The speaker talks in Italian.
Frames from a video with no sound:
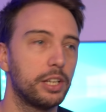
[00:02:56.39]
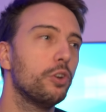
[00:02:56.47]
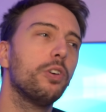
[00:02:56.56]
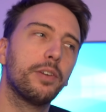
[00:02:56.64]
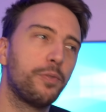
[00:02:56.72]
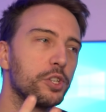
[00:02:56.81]

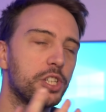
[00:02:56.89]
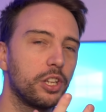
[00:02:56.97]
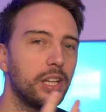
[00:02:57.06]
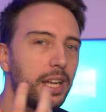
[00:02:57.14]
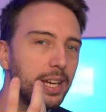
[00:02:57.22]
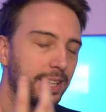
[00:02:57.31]
Non che fossero
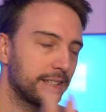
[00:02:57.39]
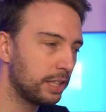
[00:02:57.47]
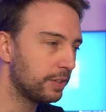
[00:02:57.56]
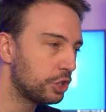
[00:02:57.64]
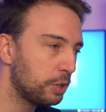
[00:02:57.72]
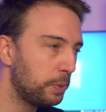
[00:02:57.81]
delle
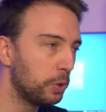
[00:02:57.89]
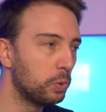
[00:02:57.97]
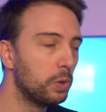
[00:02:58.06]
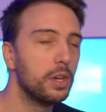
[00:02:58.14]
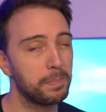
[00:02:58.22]
cattive CPU,